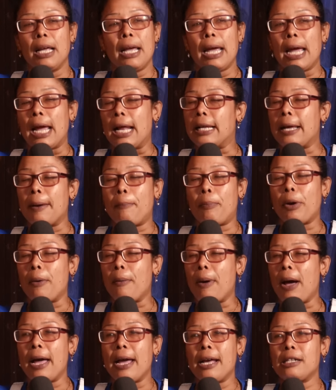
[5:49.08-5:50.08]
El que
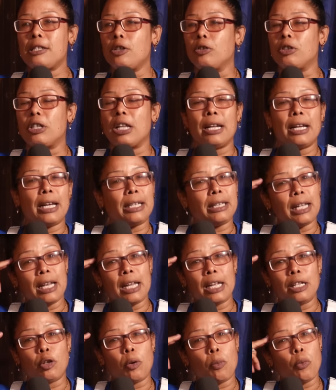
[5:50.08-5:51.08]
prueba eso tiene que
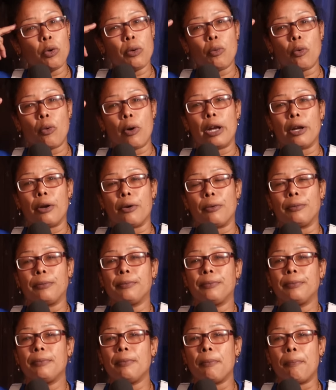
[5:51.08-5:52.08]
tener esto muy bueno
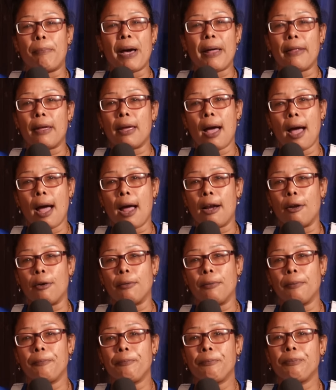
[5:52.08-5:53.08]
para dejarlo.
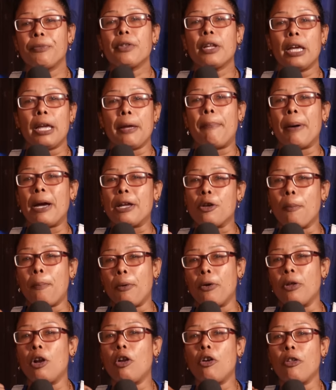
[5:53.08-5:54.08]
Y para yo
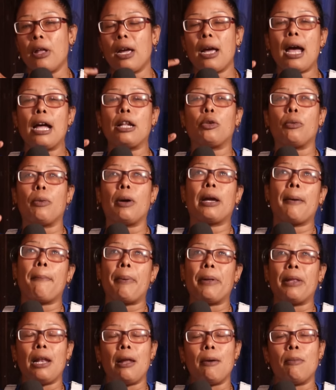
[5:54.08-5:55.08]
poderlo dejar, tuve que
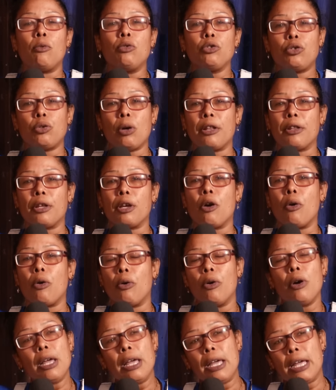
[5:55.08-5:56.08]
pedirle mucho a Dios
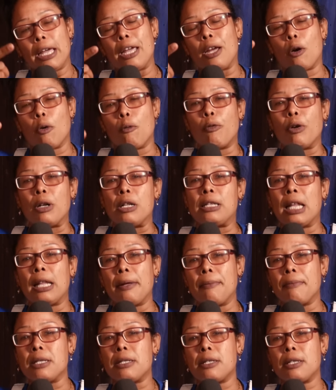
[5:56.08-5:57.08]
y con fuerza
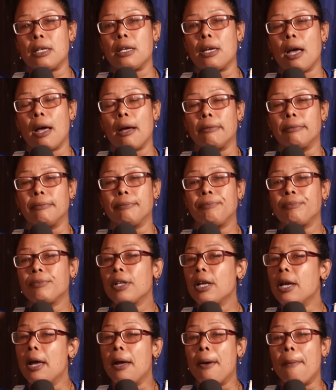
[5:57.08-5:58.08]
de mis hijas.
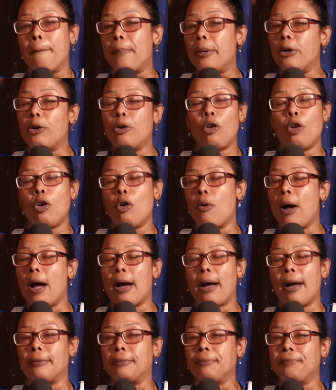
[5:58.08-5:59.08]
Pero no lo
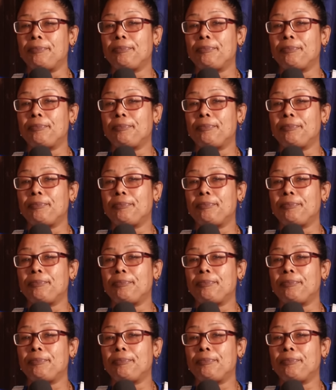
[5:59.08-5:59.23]
hagan.